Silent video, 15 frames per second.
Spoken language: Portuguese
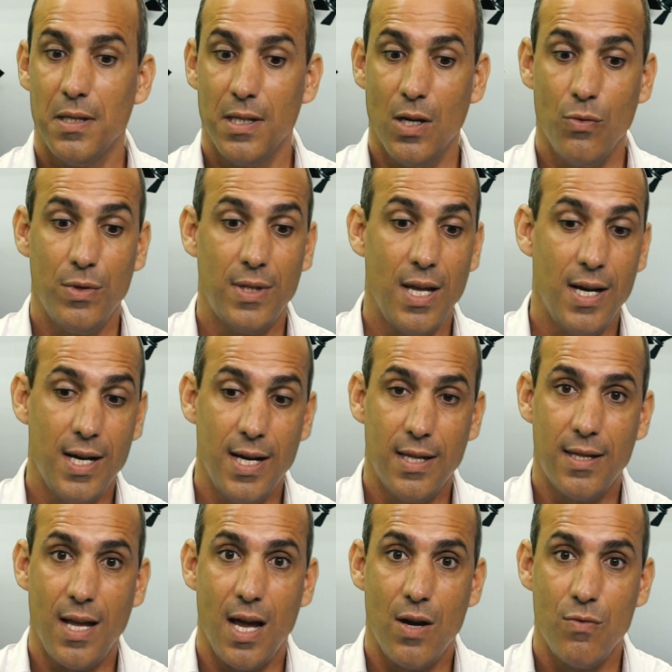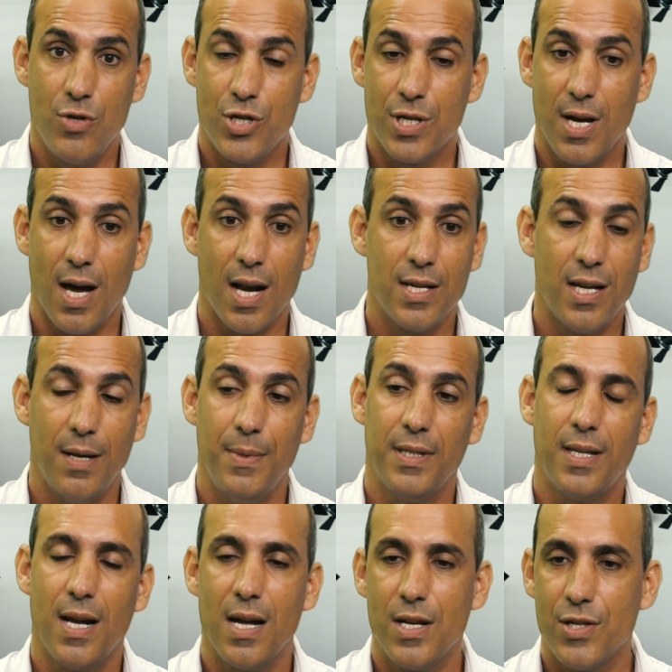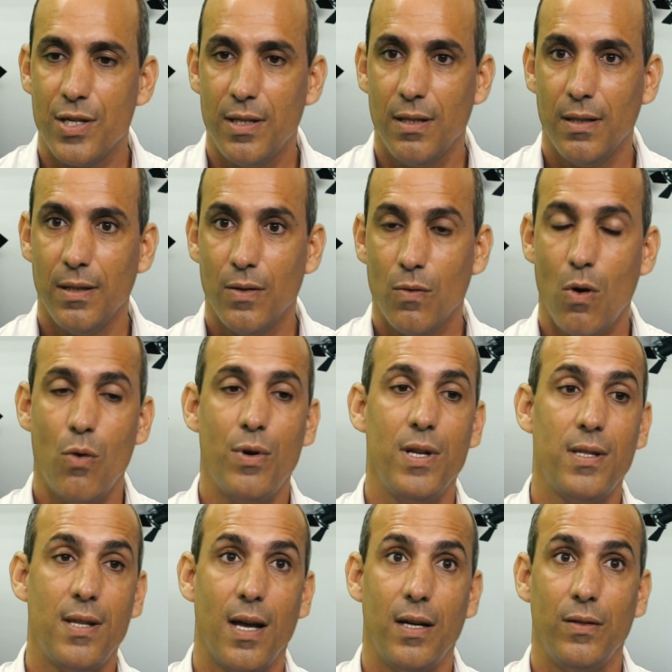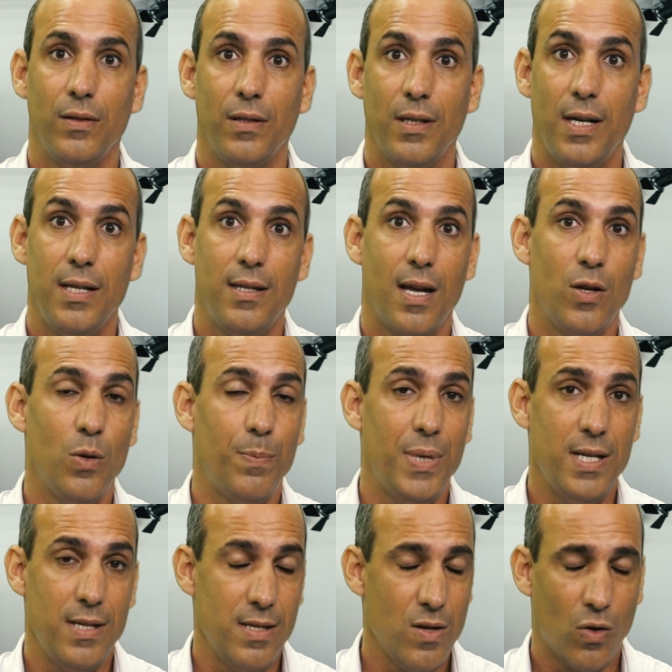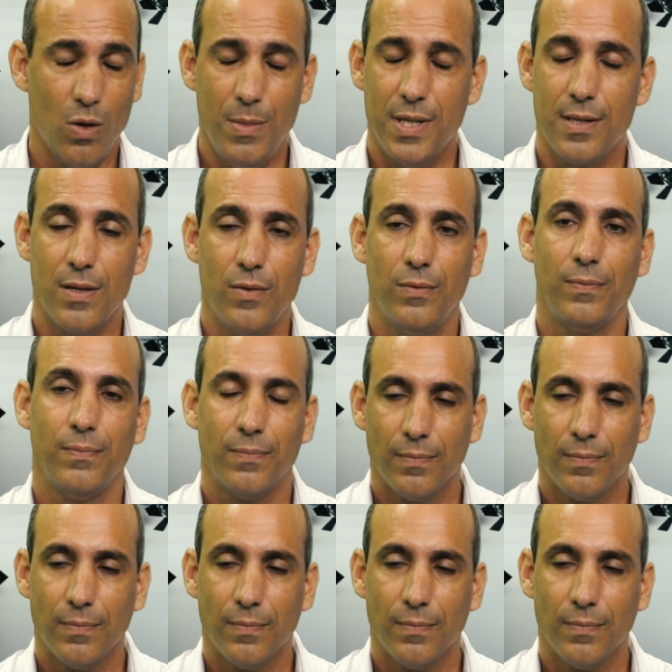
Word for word: Não tem critério de escala de arbitragem. Qual o critério? Critério do presidente da comissão.